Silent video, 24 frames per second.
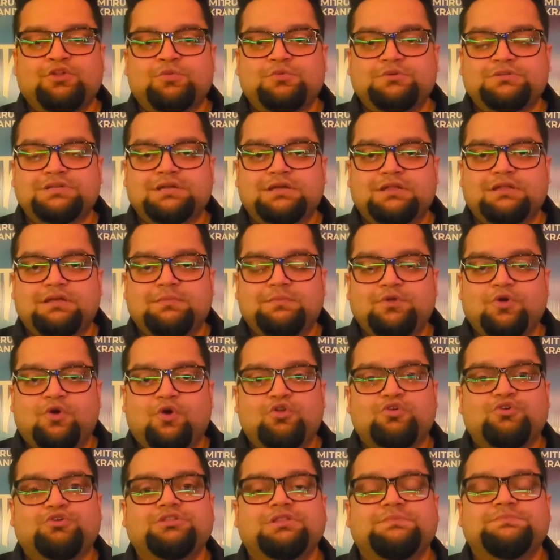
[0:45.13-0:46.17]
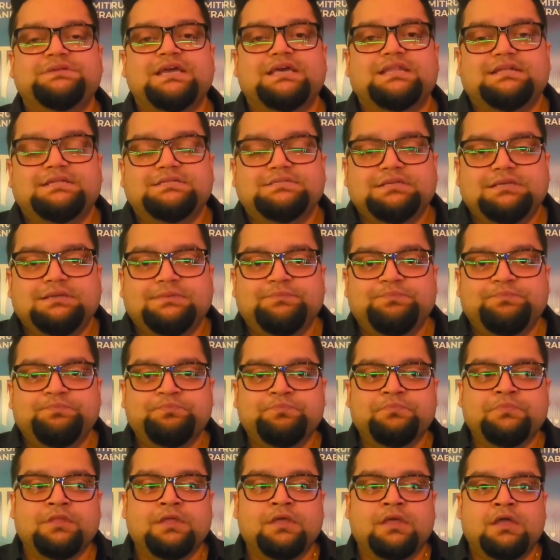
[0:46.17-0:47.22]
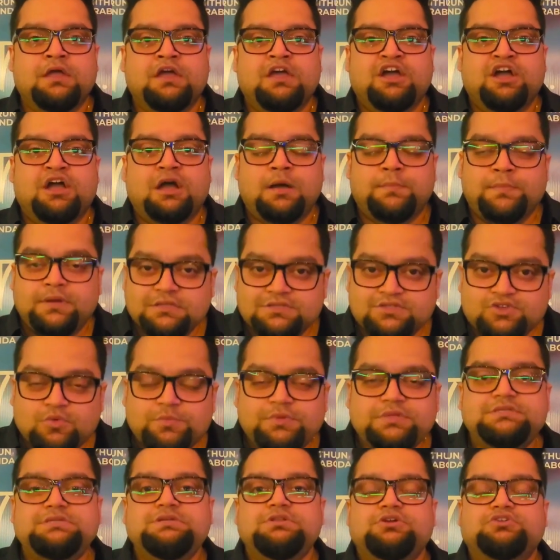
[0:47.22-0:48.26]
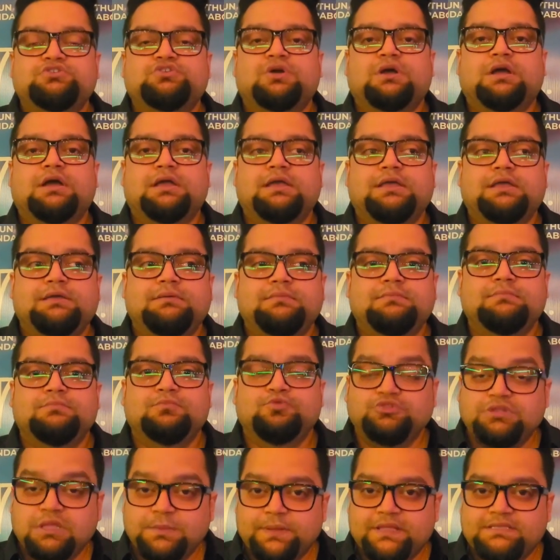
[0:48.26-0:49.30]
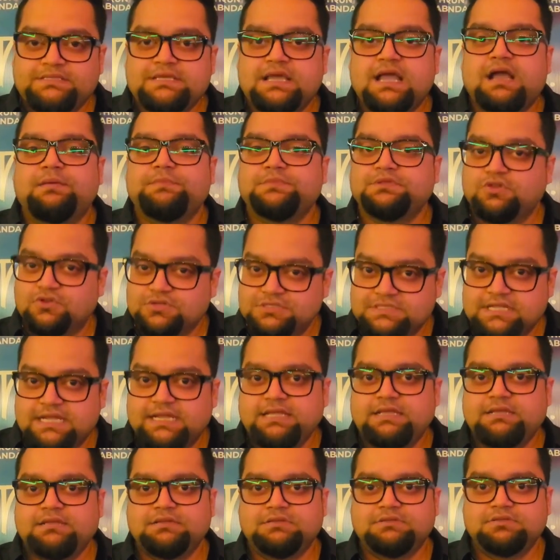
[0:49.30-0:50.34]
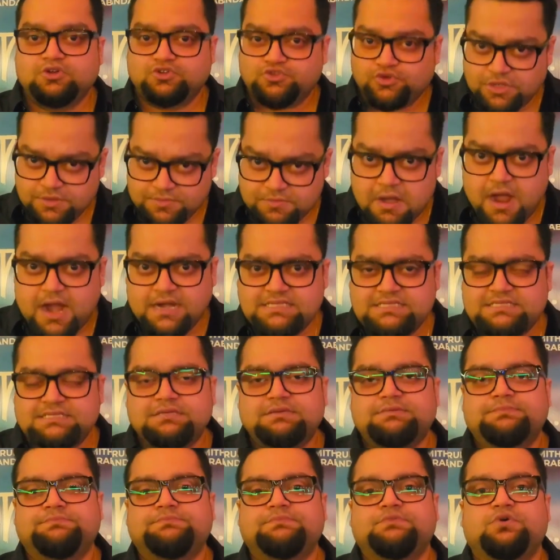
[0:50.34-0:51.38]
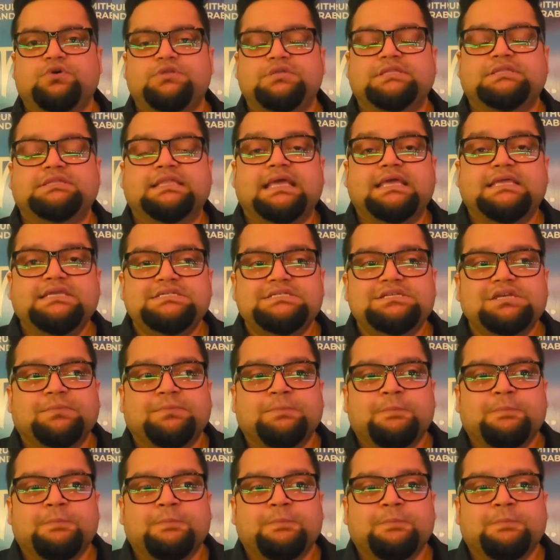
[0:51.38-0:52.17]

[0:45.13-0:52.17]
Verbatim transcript: নমস্কার আমি অর্ঘদীপ চ্যাটার্জি আমার ছবি হে মুক্তি পাচ্ছে আগামী দশ তারিখ দশই মার্চ দু হাজার তেইশ